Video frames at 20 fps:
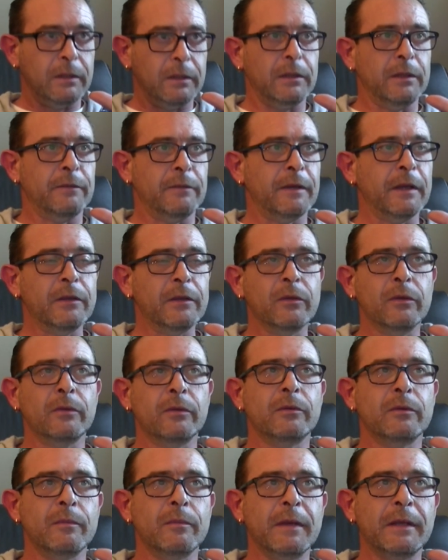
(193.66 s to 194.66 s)
ils viennent
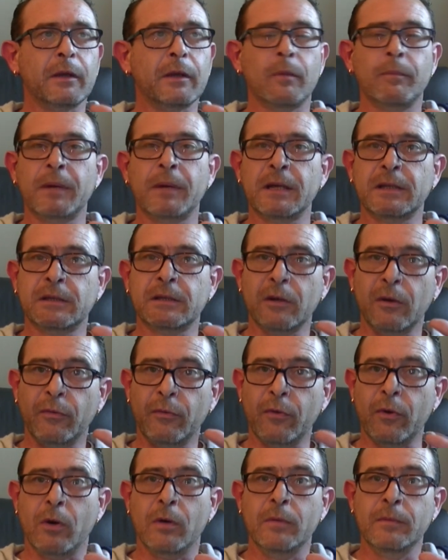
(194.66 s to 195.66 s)
de mettre en place leur
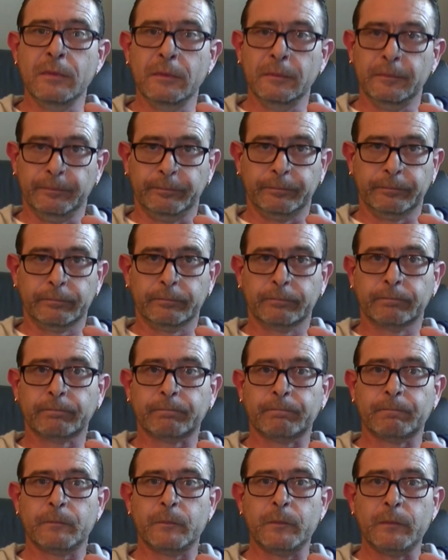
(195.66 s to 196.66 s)
forum,
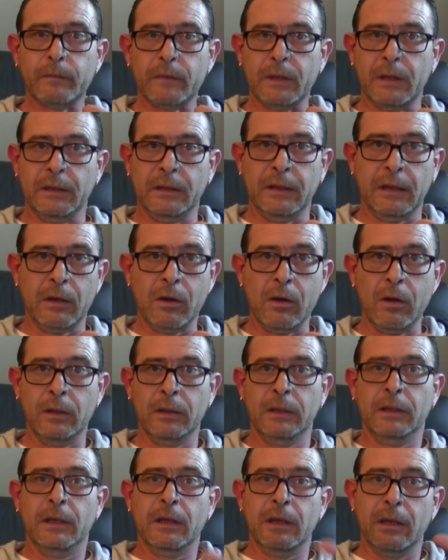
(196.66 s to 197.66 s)
d'accord
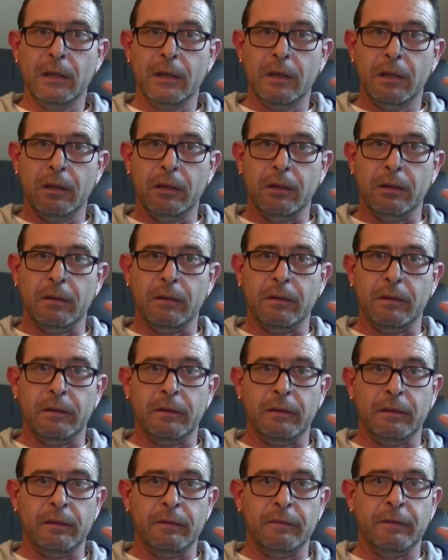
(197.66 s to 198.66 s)
euh,
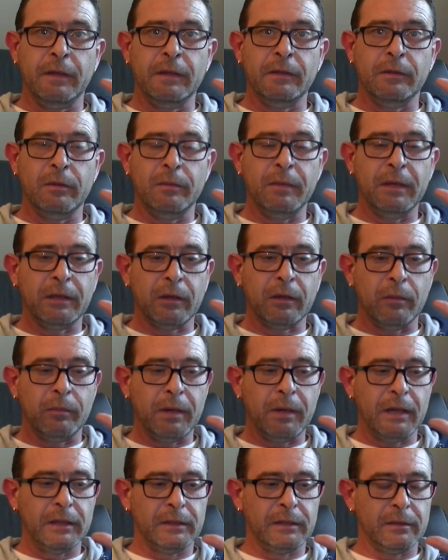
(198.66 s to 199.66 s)
ils viennent de mettre en
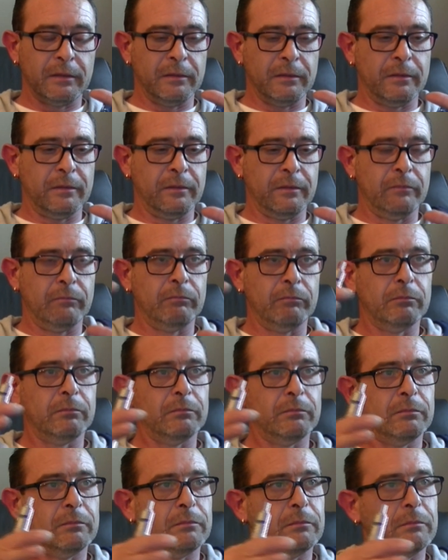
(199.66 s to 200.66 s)
place euh,
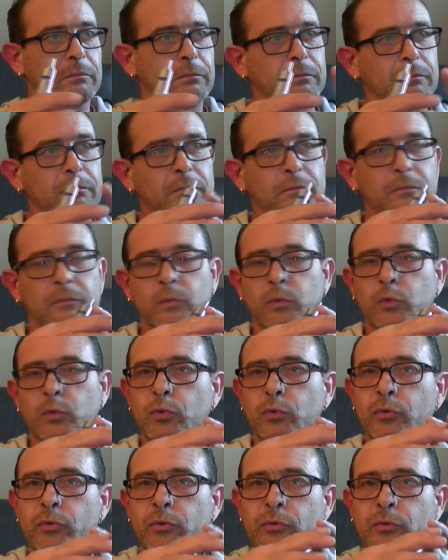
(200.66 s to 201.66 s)

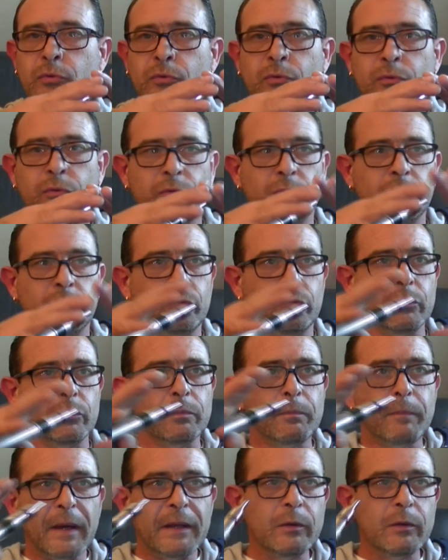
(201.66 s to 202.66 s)
toute, une
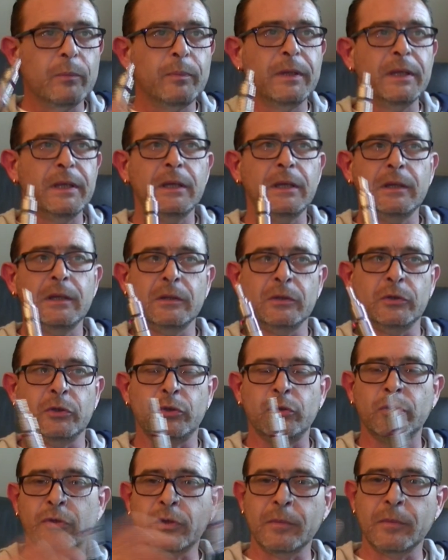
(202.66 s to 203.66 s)
panoplie
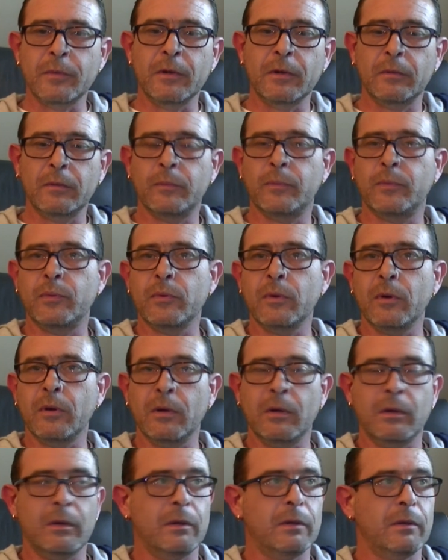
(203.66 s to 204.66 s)
justement pour,
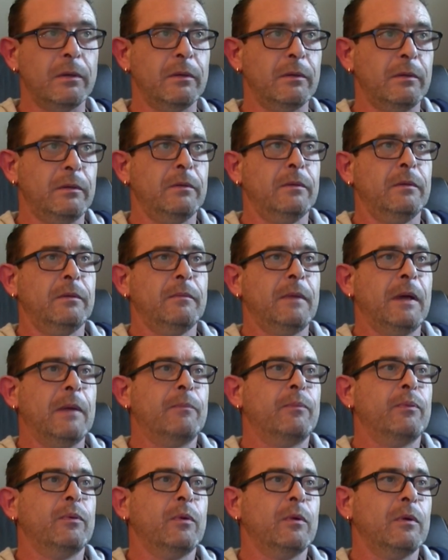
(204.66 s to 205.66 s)
euh, bah,
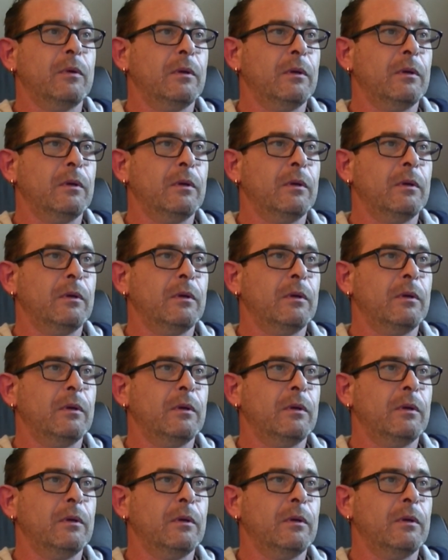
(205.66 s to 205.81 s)
pour,